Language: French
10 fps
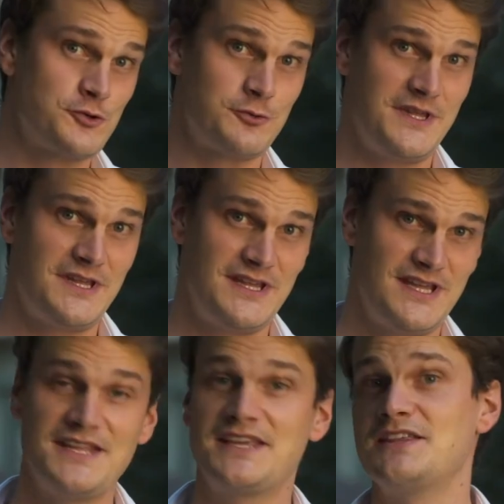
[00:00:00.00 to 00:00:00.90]
je suis
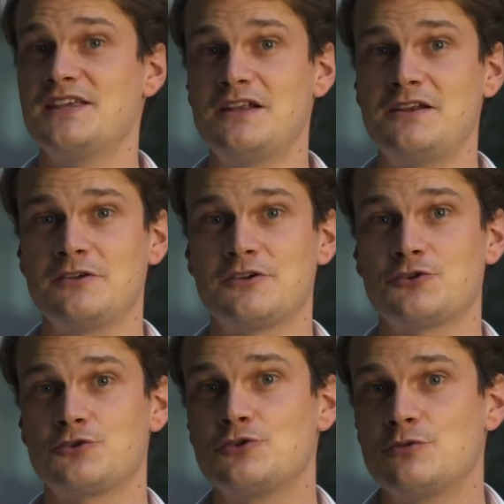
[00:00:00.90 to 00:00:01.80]
Yannick Agnel,
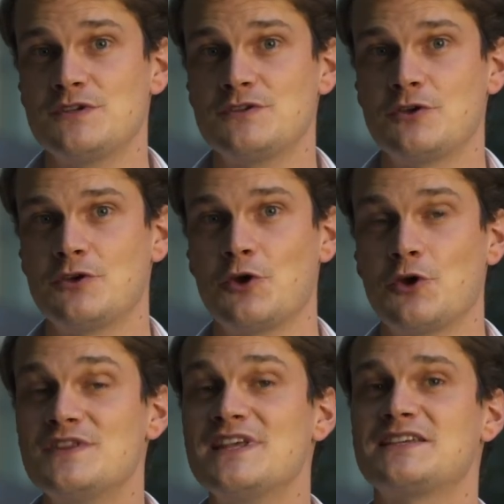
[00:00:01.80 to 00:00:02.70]
je suis
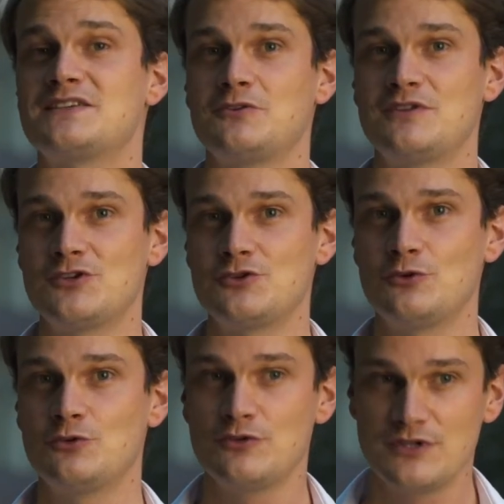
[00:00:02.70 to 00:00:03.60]
un
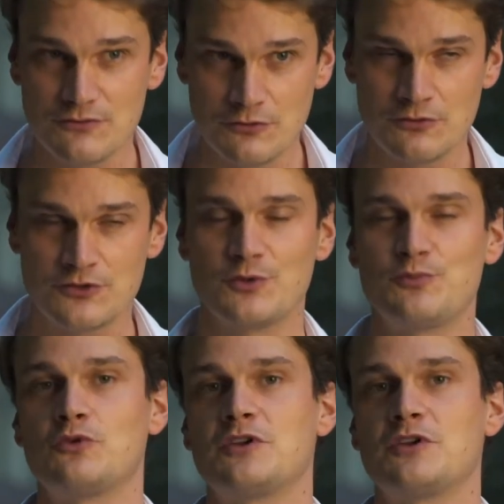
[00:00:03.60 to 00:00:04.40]
ex-nageur de haut niveau, champion